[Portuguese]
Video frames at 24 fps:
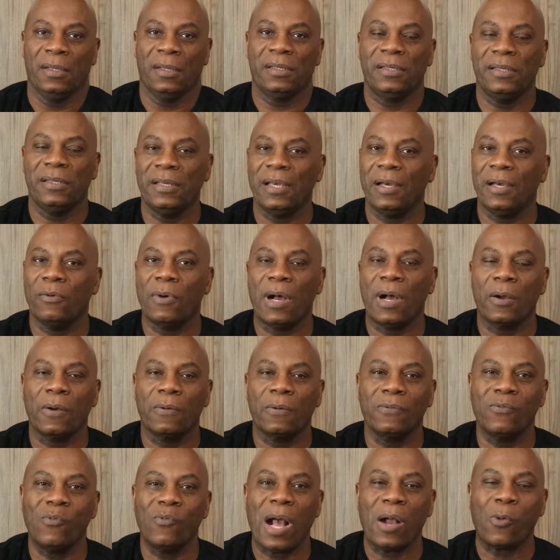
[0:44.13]
que é uma,
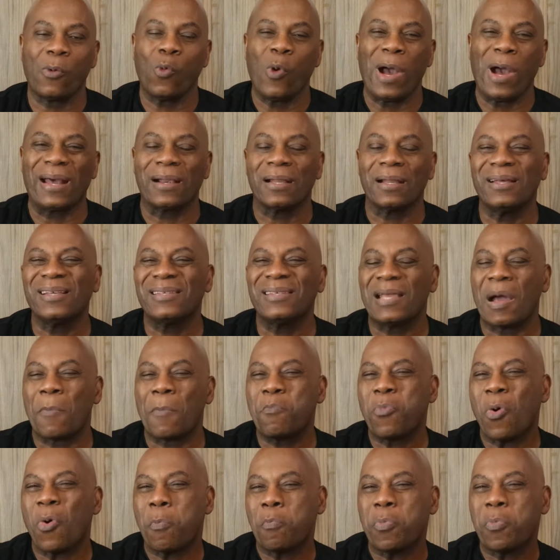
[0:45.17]
uma guarânia
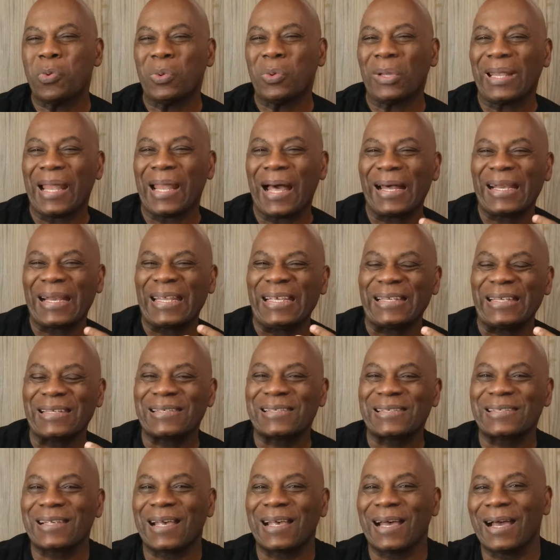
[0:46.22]

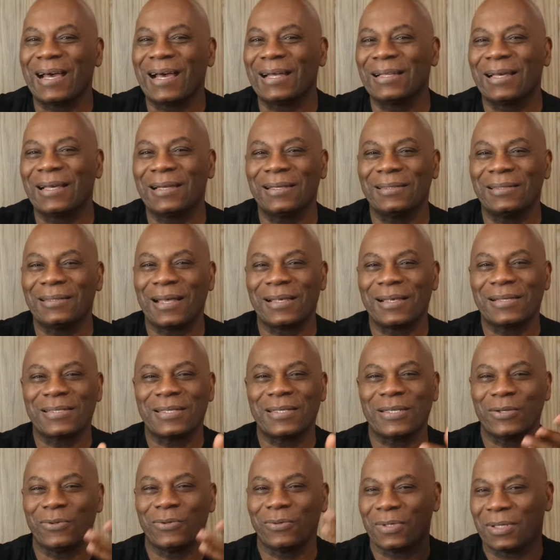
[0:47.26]
popularizada que
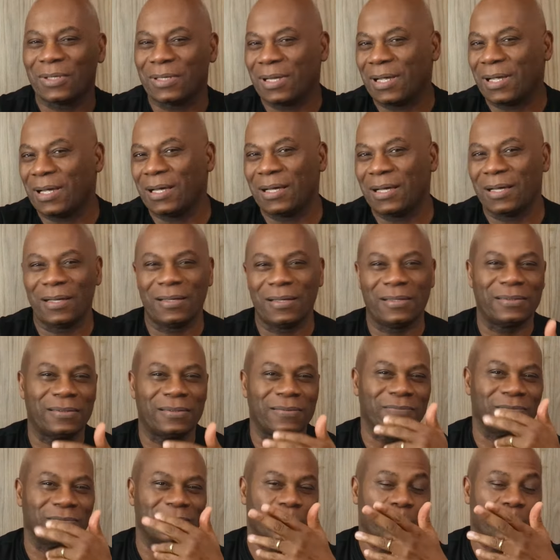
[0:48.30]
nasceu lá
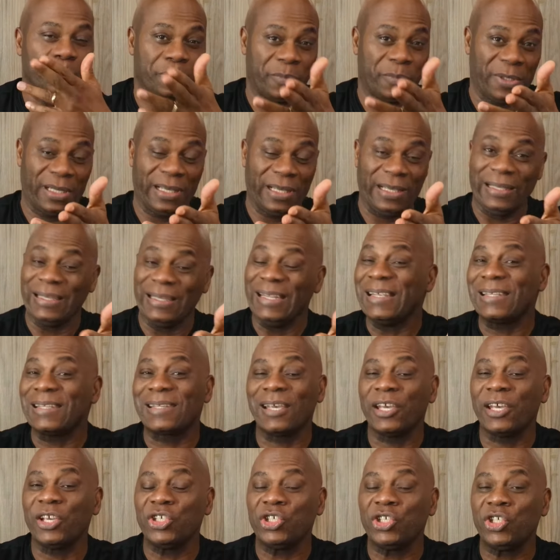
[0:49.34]
pela
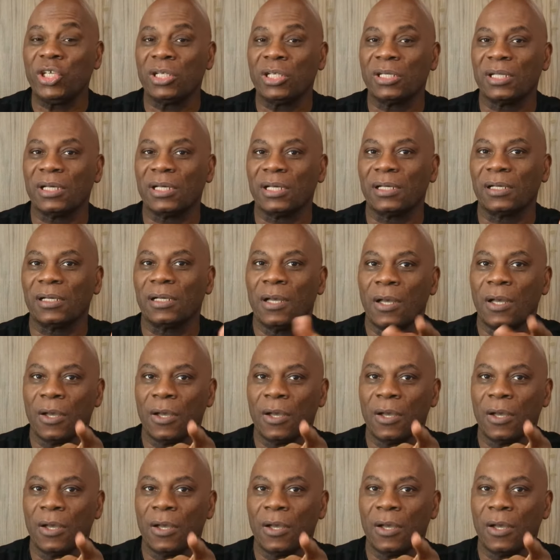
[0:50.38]
Elis Regina.